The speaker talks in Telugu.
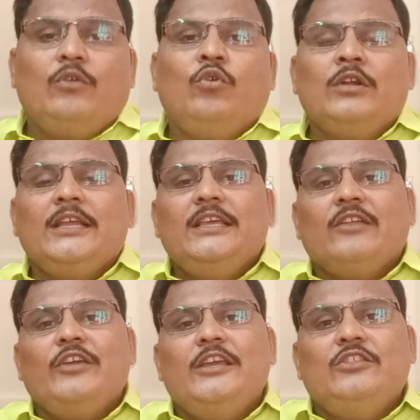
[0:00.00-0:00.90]
నూట
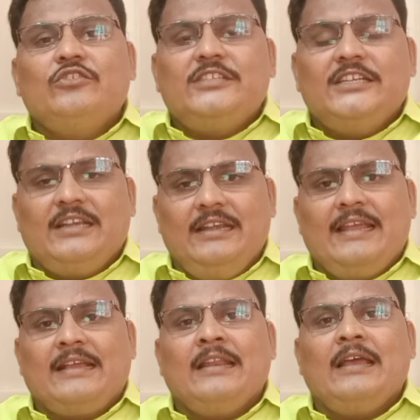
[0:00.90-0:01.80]
ఇరవై ఐదు సీట్ల
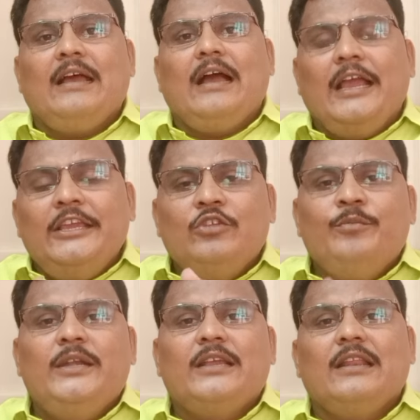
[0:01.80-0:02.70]
లెక్కన ఐదు
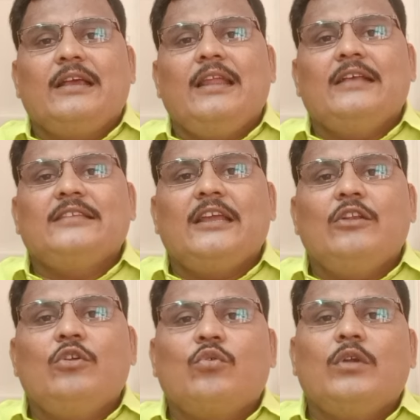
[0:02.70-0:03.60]
మెడికల్
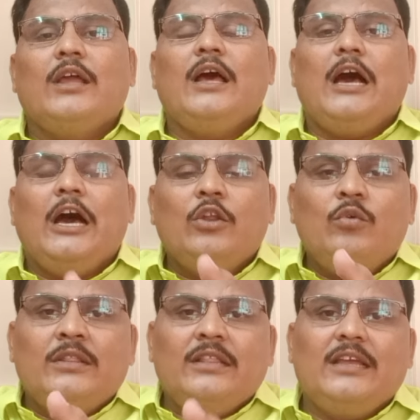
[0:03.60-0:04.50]
కళాశాలల్లో కూడా ఆరు
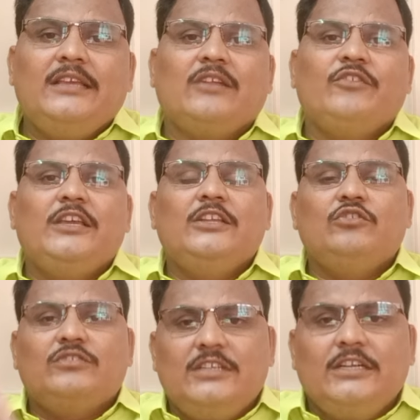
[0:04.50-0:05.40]
వందల ఇరవై ఐదు
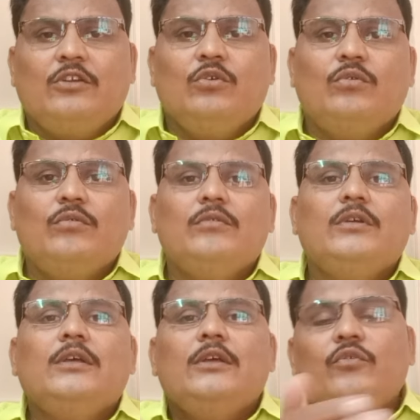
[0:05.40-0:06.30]
సీట్లు
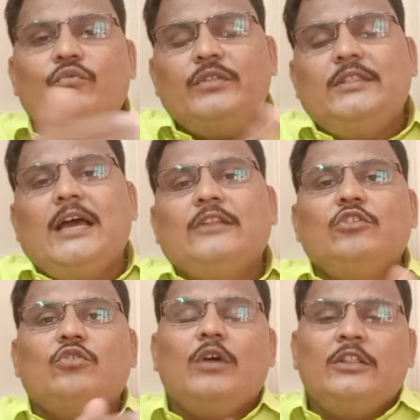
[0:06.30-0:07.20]

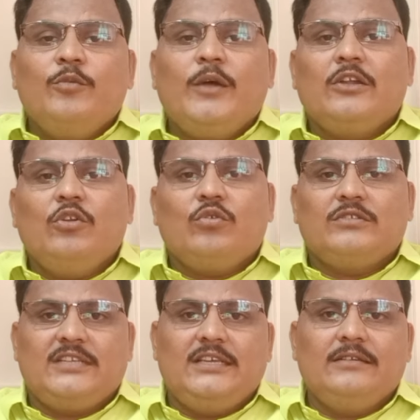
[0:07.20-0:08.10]
విద్యార్థులకు అందుబాటులోకి
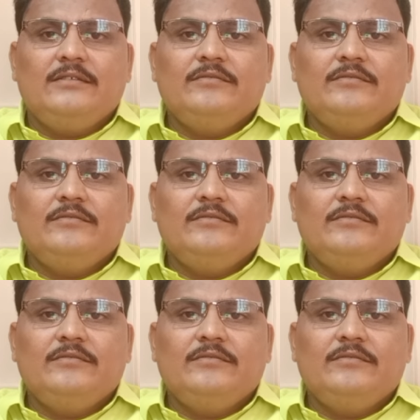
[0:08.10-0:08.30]
వస్తాయి